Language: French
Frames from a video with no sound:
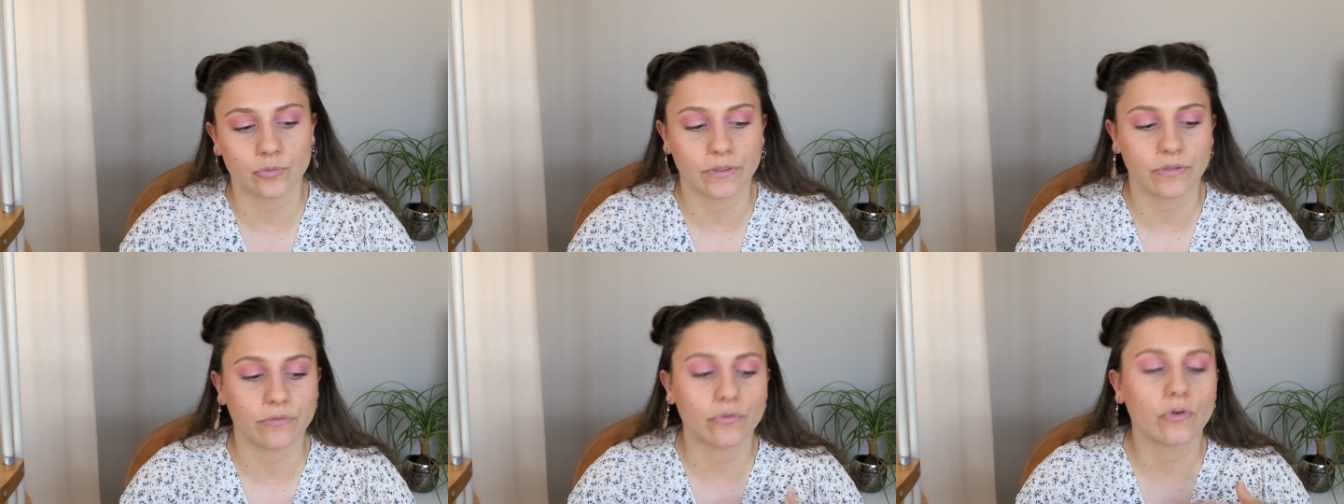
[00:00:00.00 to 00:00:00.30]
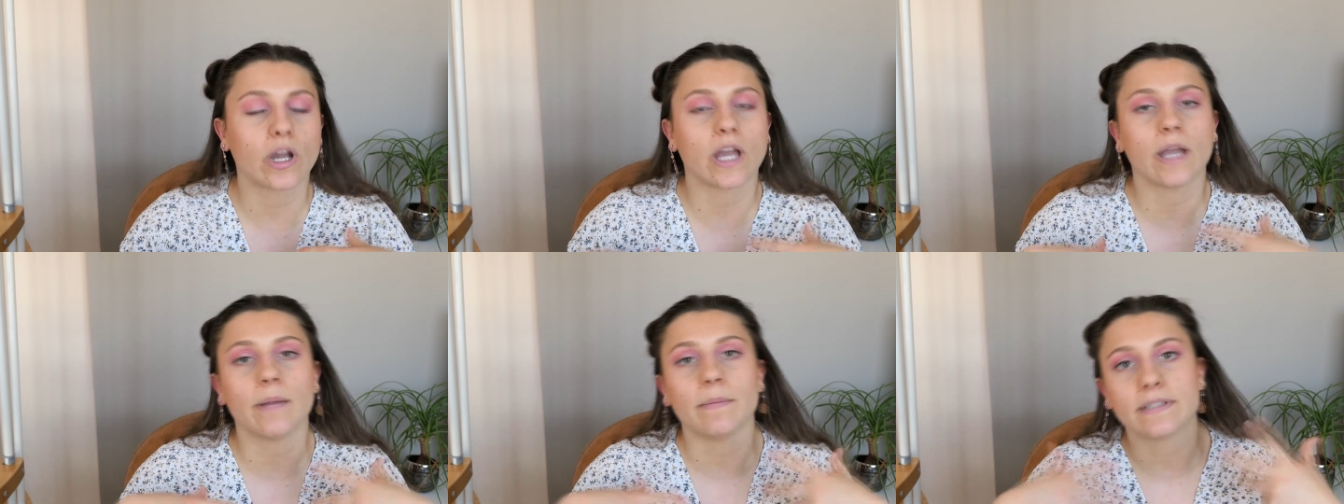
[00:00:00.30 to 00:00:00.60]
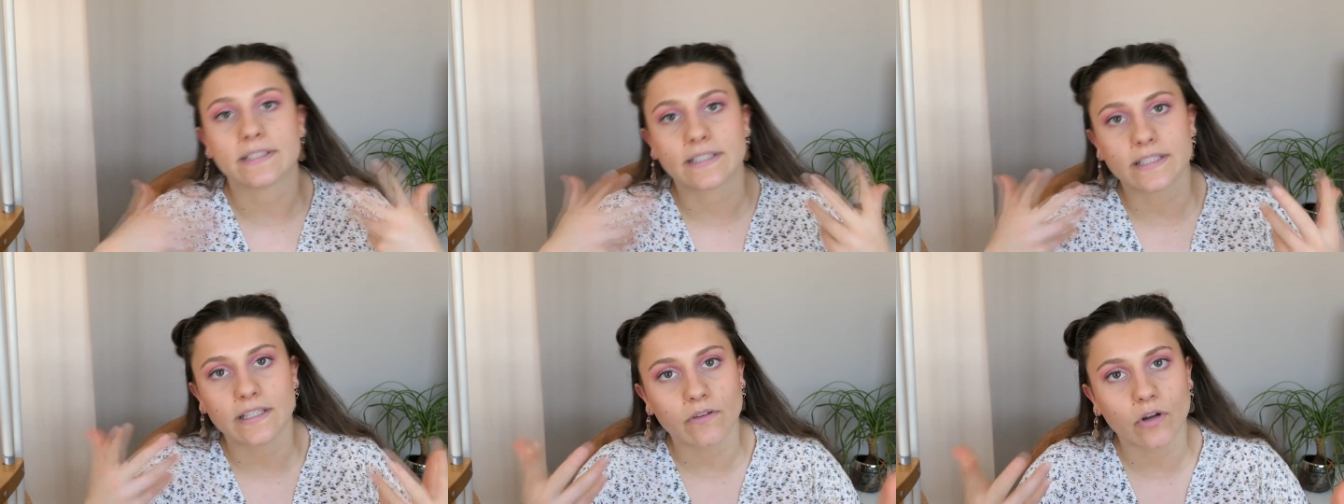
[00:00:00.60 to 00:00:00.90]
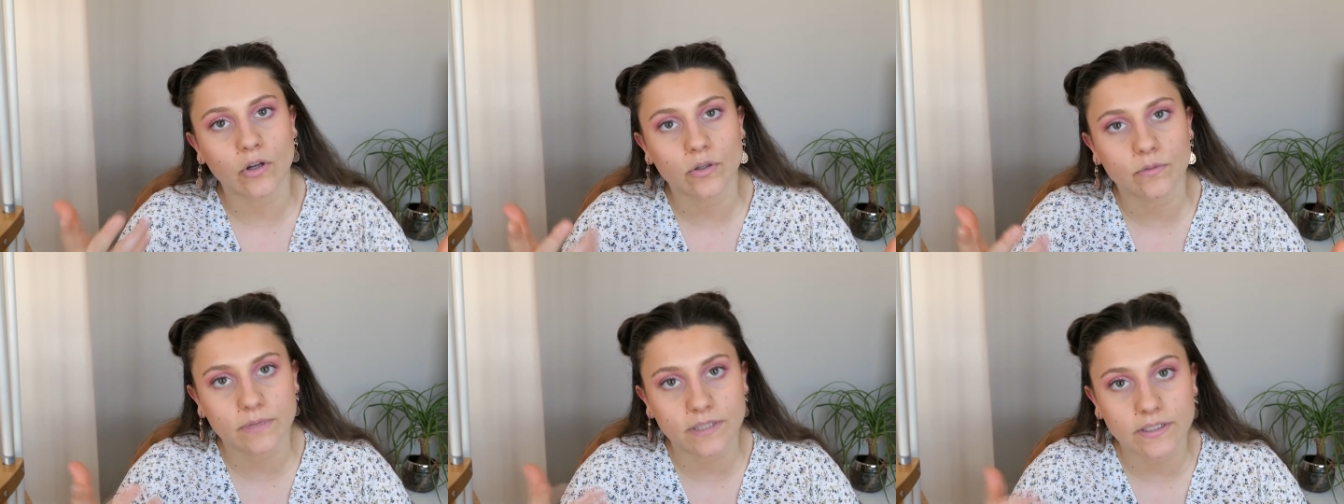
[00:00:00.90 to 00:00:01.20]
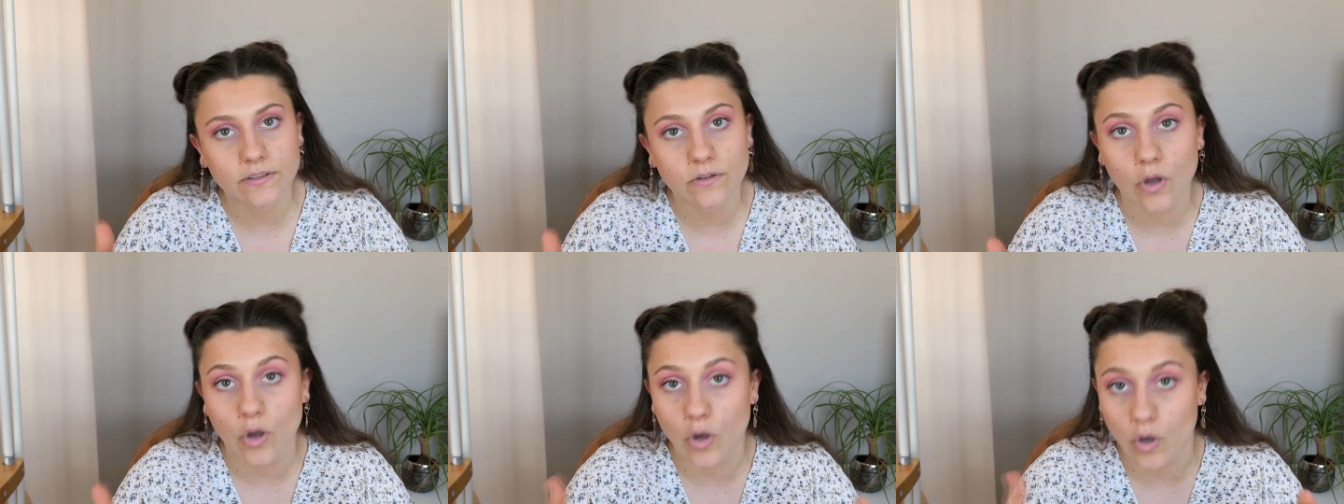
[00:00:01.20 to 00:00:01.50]
Mais il faut quand même essayer d'avoir une
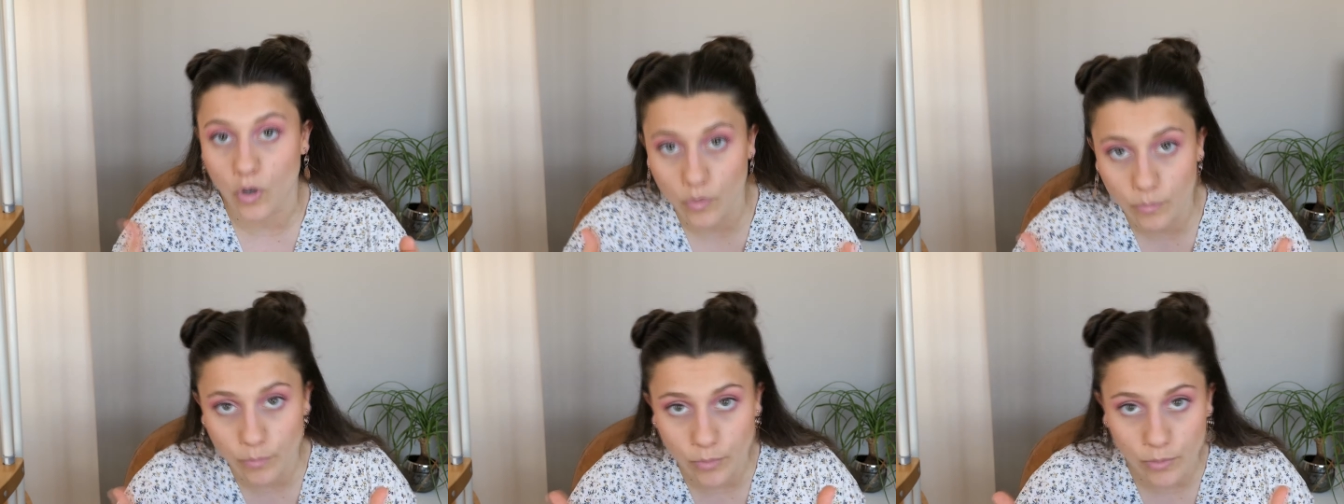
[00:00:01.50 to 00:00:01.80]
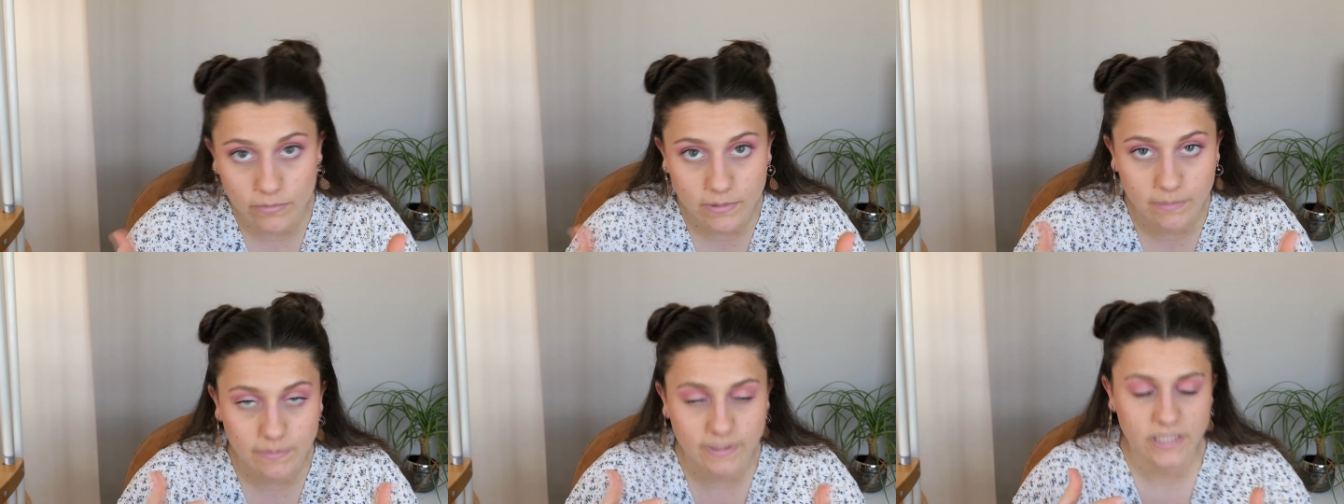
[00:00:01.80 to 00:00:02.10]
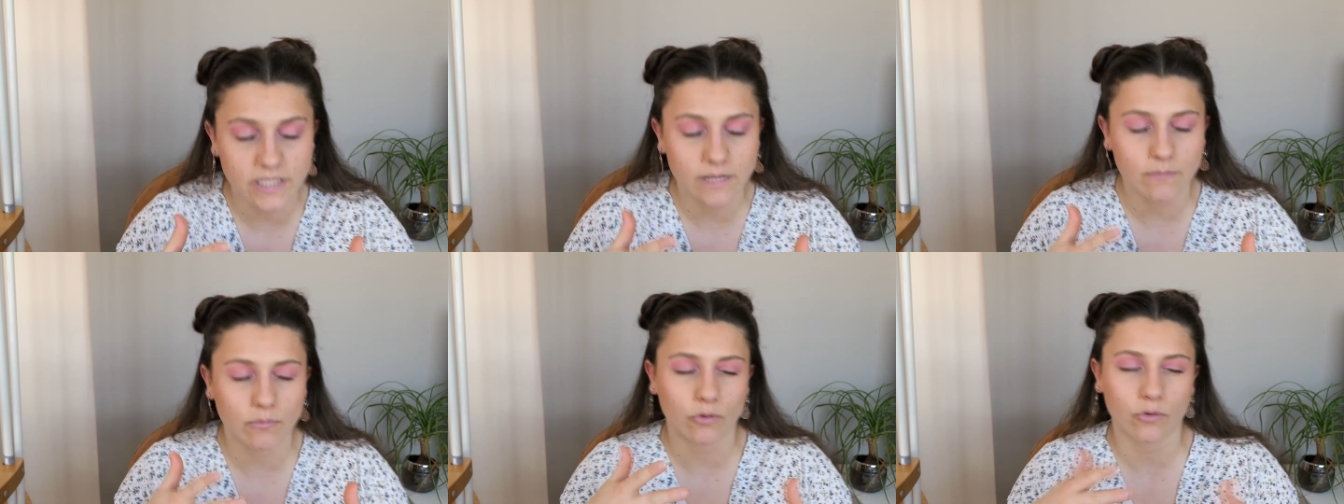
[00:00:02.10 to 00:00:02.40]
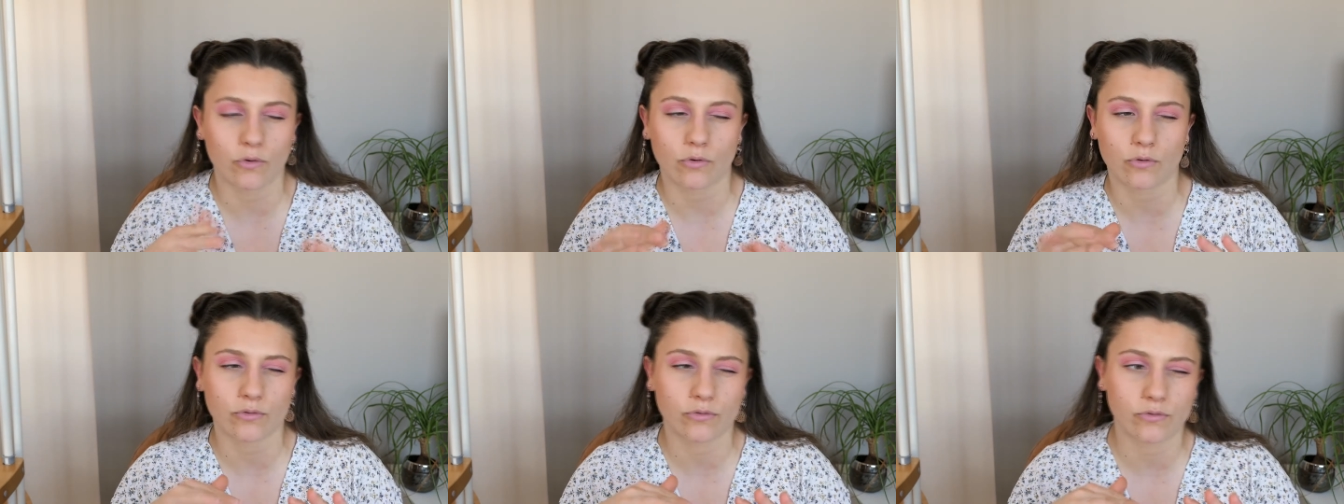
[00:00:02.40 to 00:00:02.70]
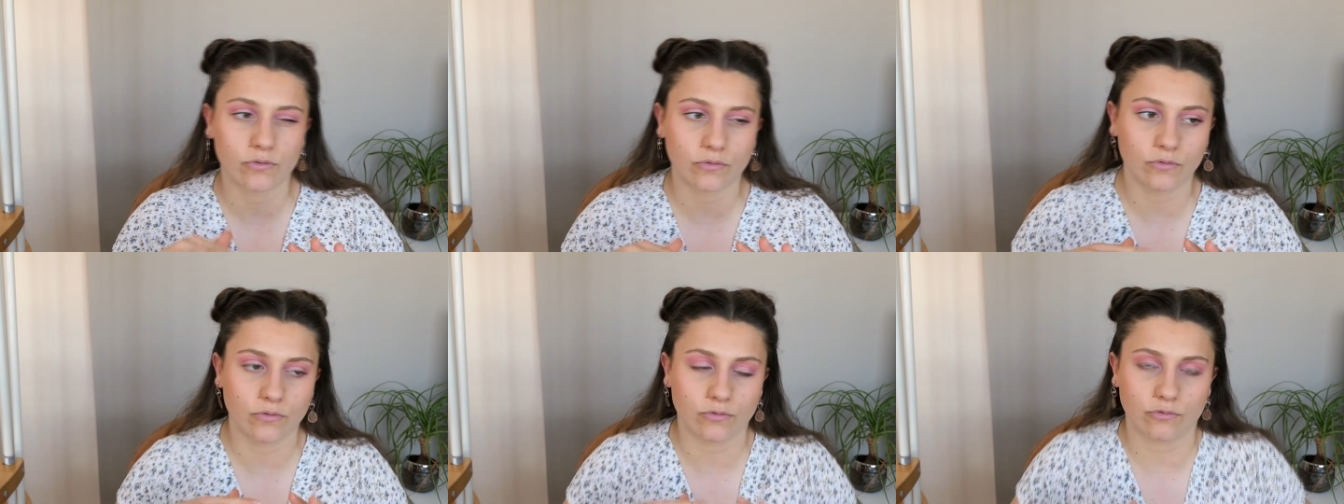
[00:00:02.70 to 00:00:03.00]
petite euh, problématique pour que
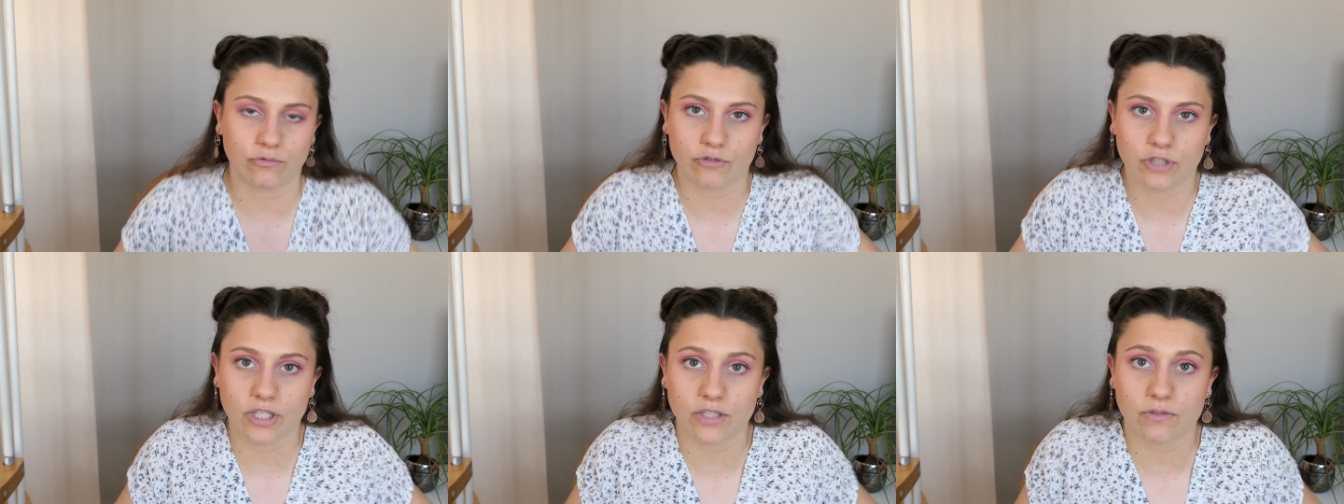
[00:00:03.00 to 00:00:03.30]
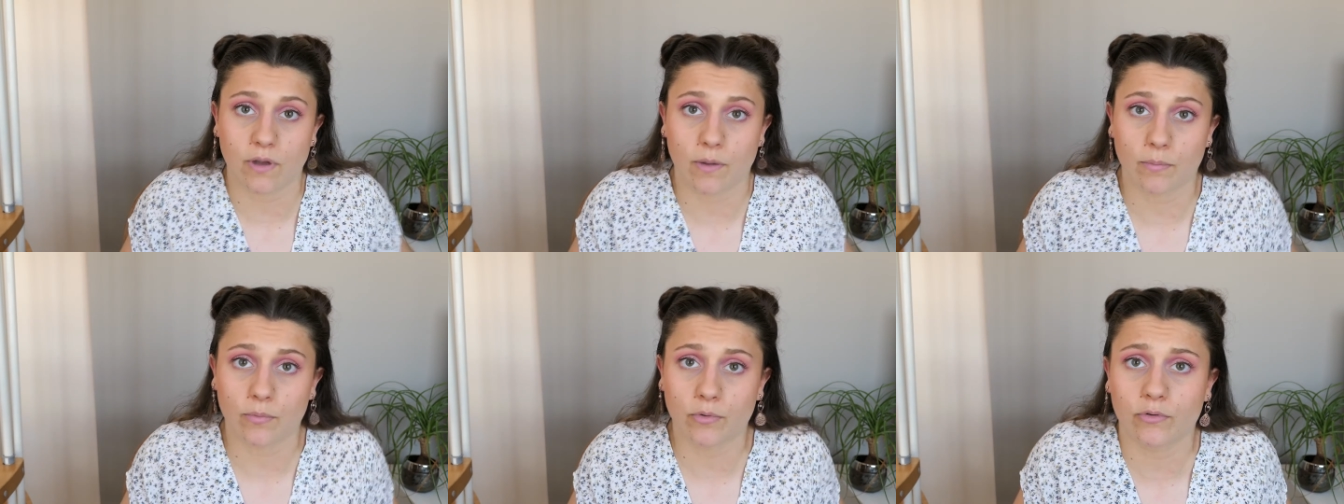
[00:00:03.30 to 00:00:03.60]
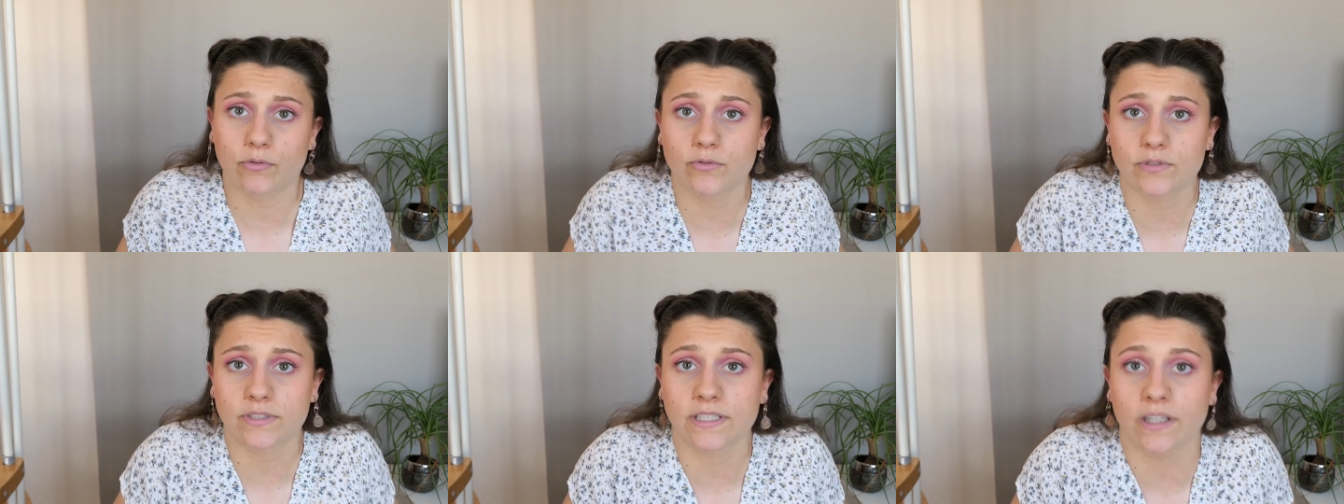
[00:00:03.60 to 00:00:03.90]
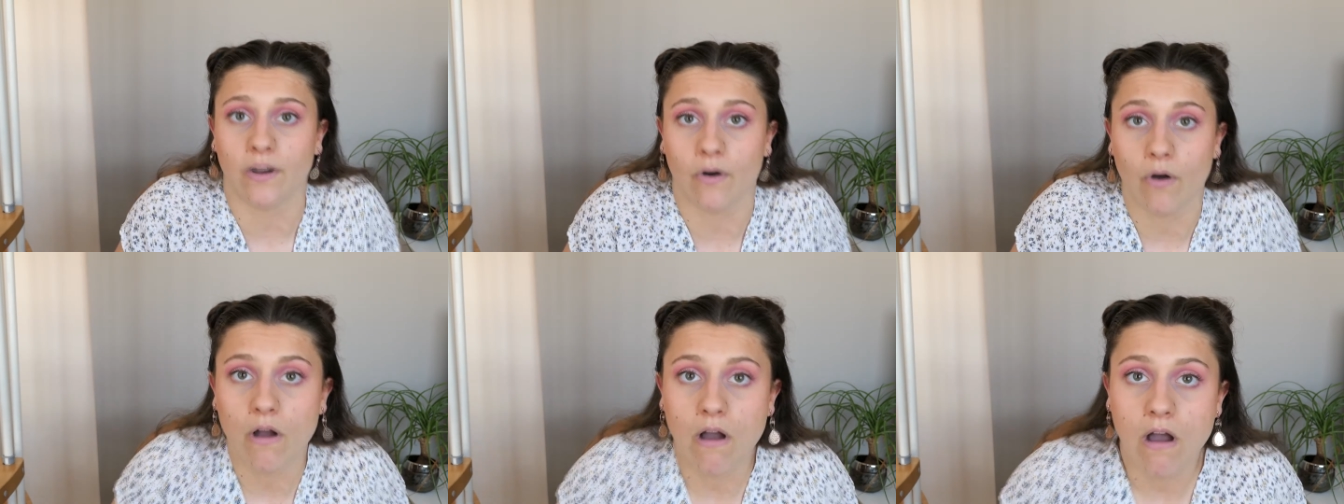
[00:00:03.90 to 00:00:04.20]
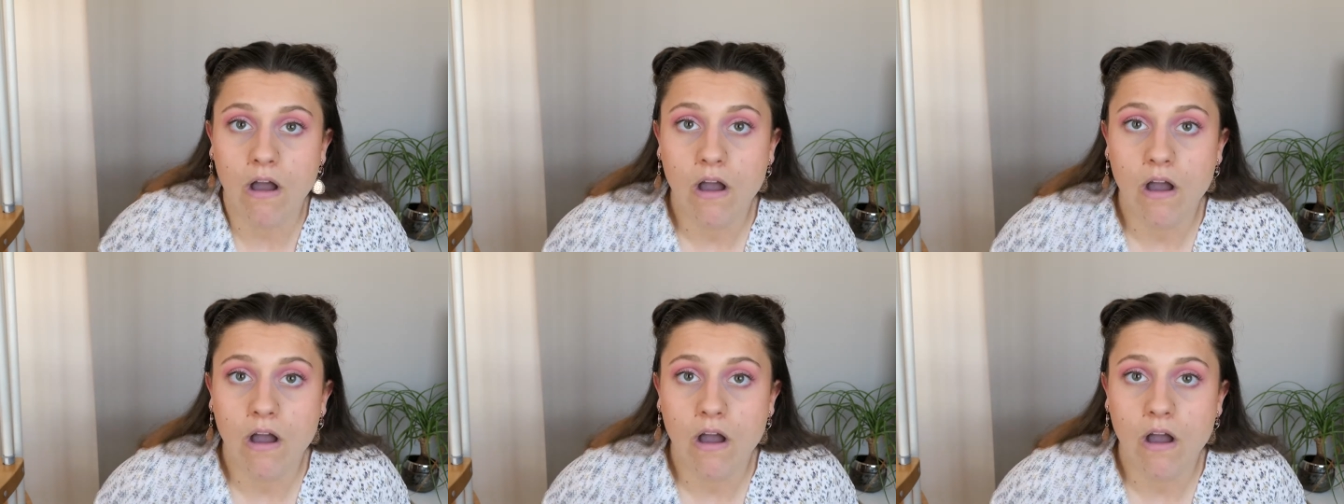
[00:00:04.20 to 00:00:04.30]
le, sujet soit un peu croustillant.